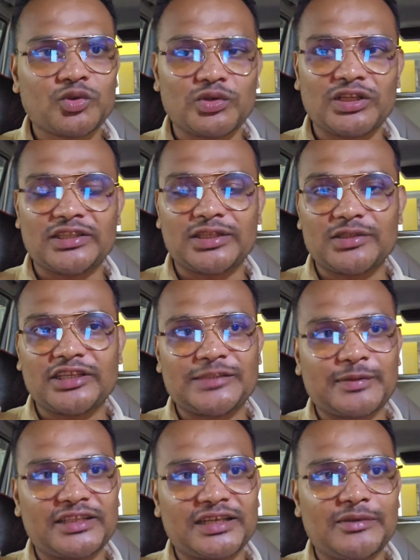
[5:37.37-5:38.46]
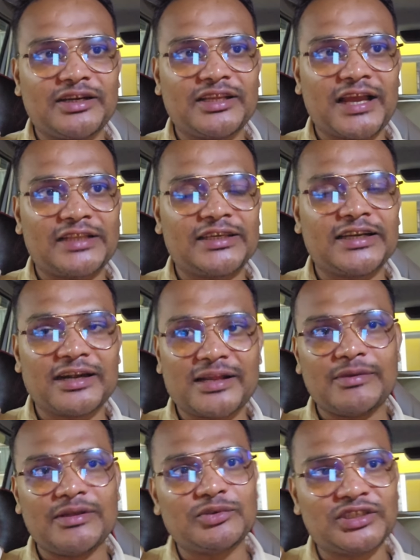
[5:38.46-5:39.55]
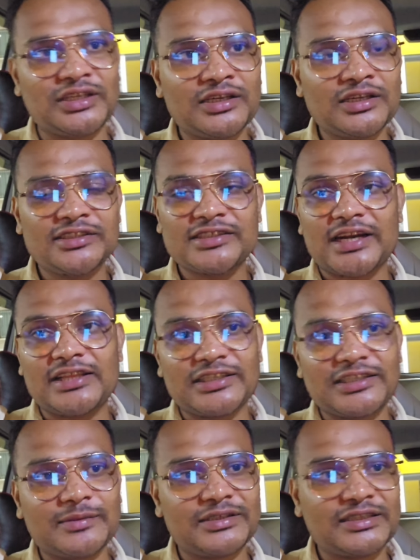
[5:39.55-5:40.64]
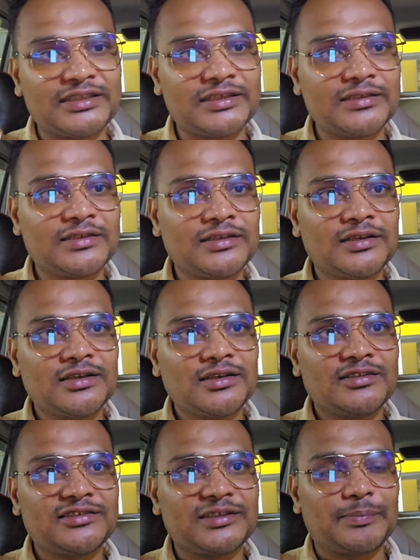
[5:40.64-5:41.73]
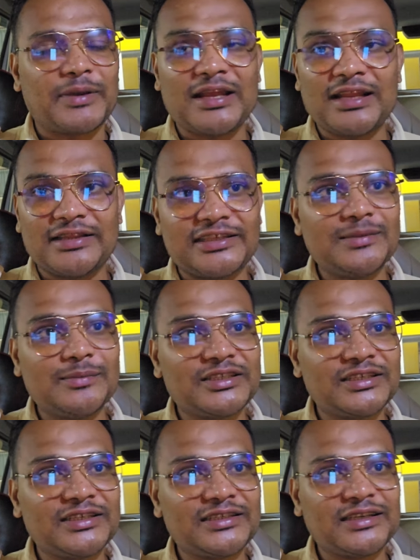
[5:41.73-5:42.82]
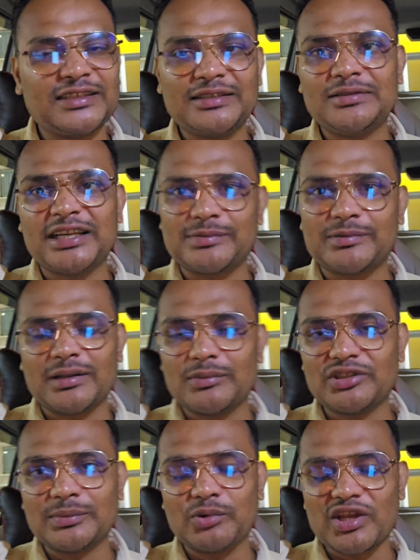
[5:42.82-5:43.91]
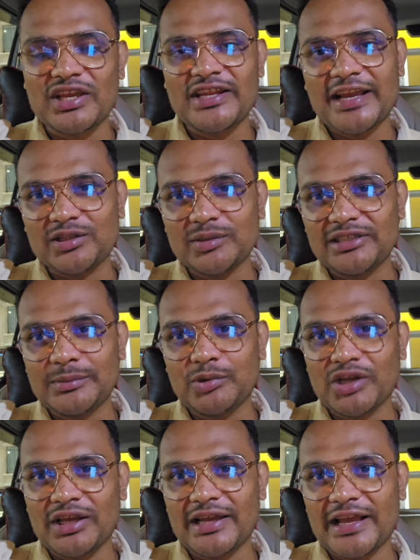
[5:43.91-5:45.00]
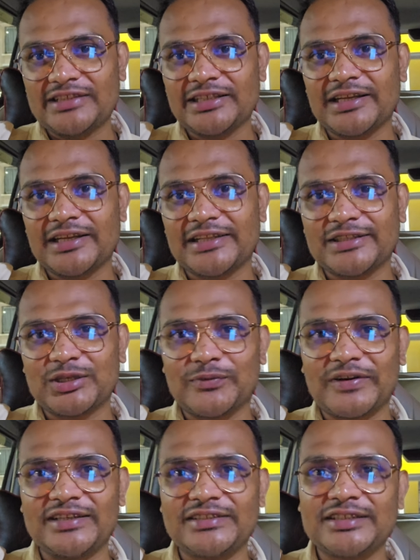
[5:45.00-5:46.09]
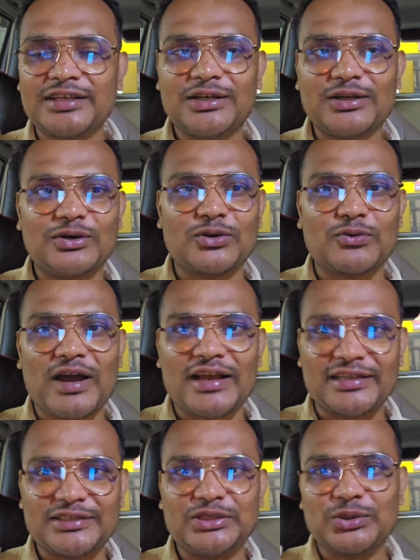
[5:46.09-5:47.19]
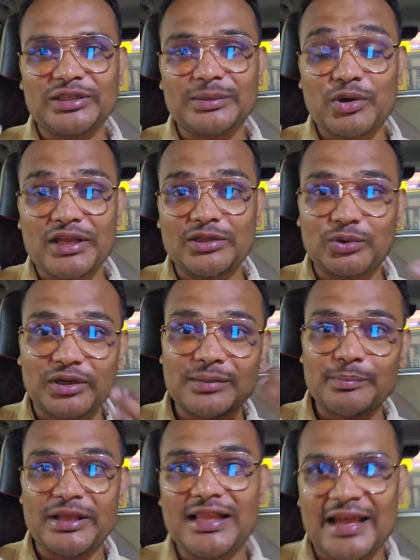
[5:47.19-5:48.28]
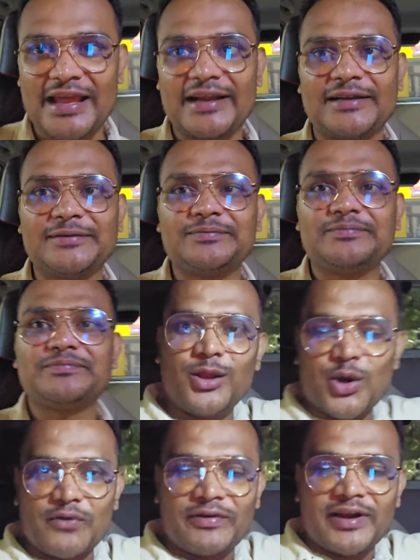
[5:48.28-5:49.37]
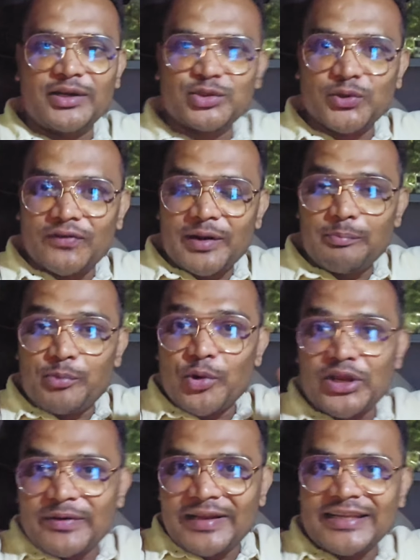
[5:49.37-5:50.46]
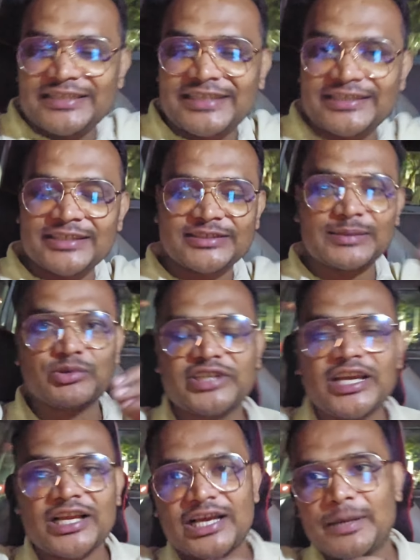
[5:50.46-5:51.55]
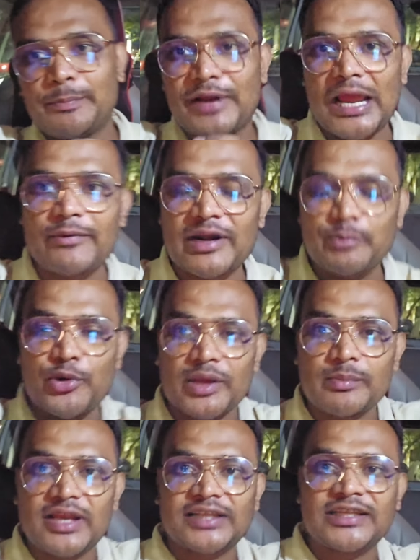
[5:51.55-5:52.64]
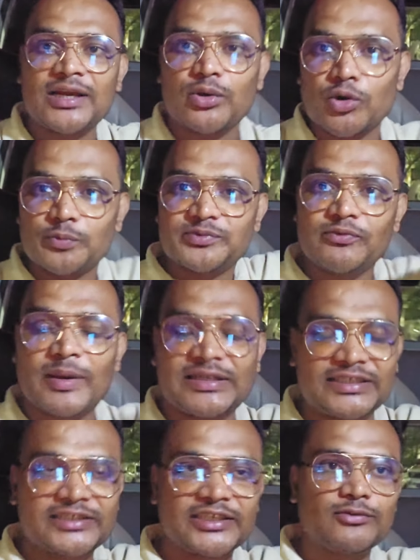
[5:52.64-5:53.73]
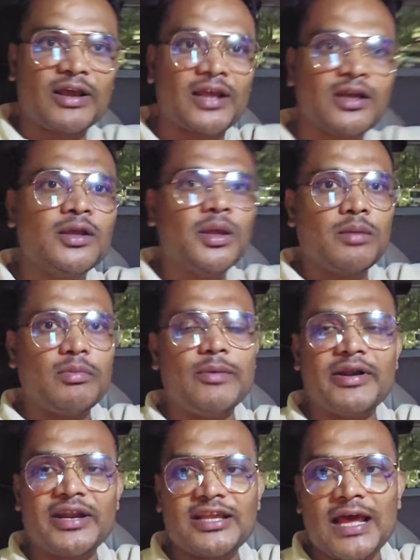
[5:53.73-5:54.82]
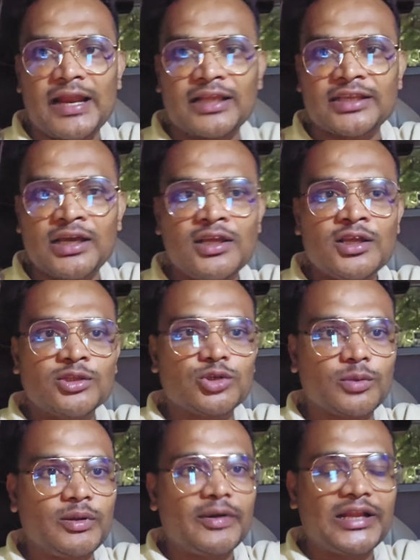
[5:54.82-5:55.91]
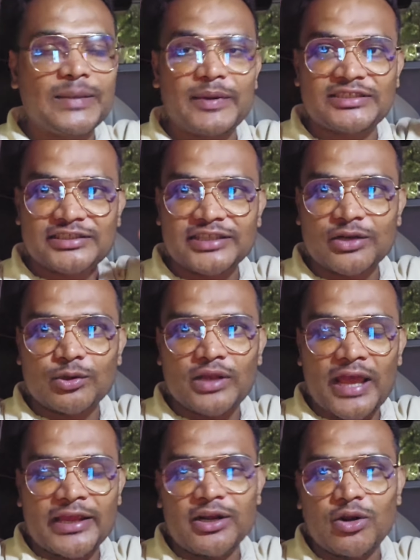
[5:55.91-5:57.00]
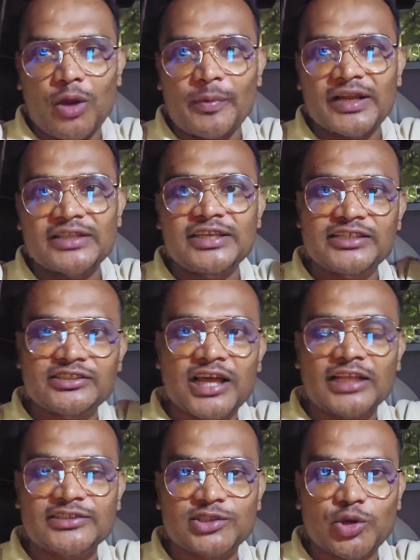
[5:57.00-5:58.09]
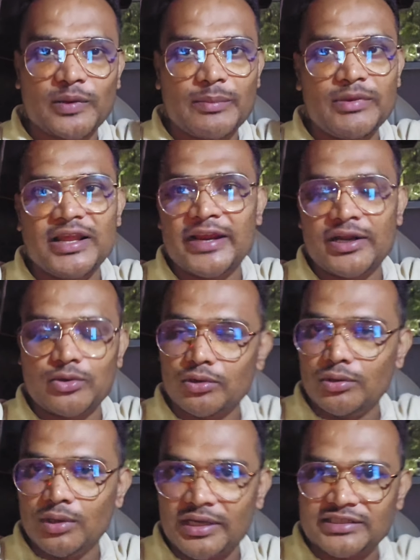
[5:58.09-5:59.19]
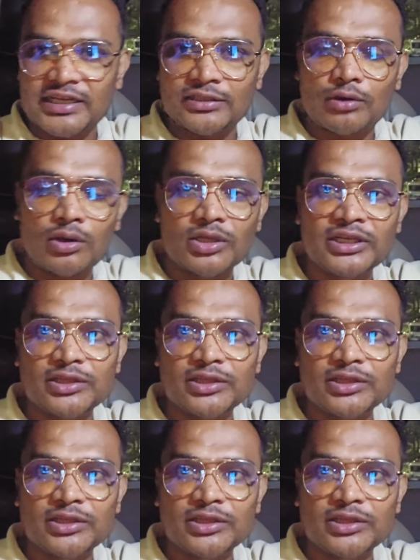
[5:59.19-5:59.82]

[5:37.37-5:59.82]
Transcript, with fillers: तो देखता हूँ दस पंद्रह मिनट या आधे घंटे में मुझे साढ़े तीन बजे से पहले तीन बजे यानी दस मिनट में मुझे बुकिंग नहीं आया तो मैं ये बुकिंग कैंसिल कर देता हूँ फ्रेंड्स और वहाँ किसी को ये बुकिंग तुरंत मिल जाएगा हेलो फ्रेंड तो फ्रेंड बोरीवली स्टेशन से मुझे एक प्राइवेट बुकिंग मिला था ग्रुप मैसेज के द्वारा भिवंडी लाना था तो भिवंडी पैसेंजर को लाके ड्रॉप कर दिया सात सौ रूपये मिले हैं टोल वोल के साथ ऑल